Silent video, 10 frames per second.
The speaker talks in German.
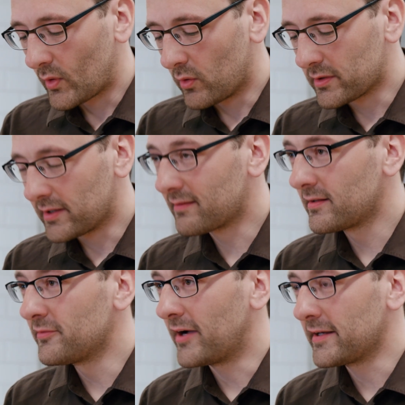und ganz
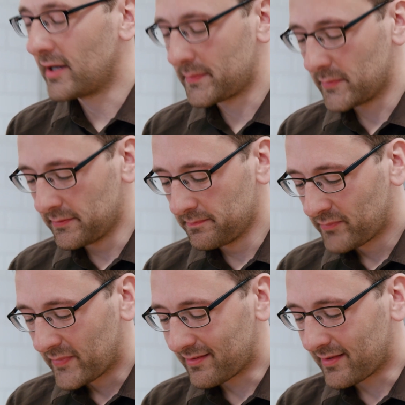tief einatmen.
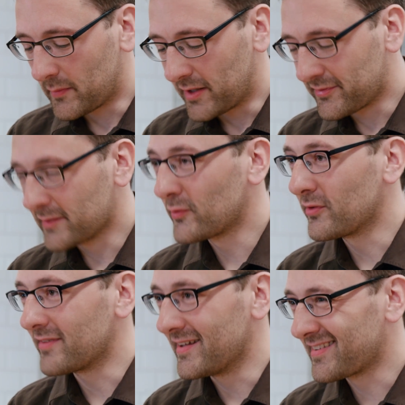Das ist am Anfang ein
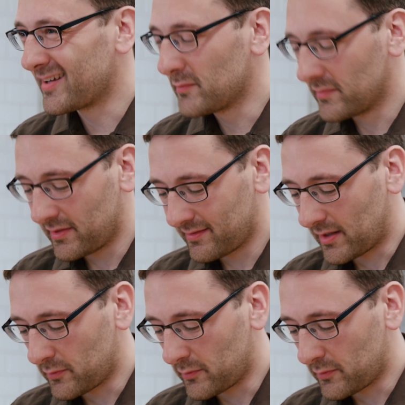bisschen seltsam, ist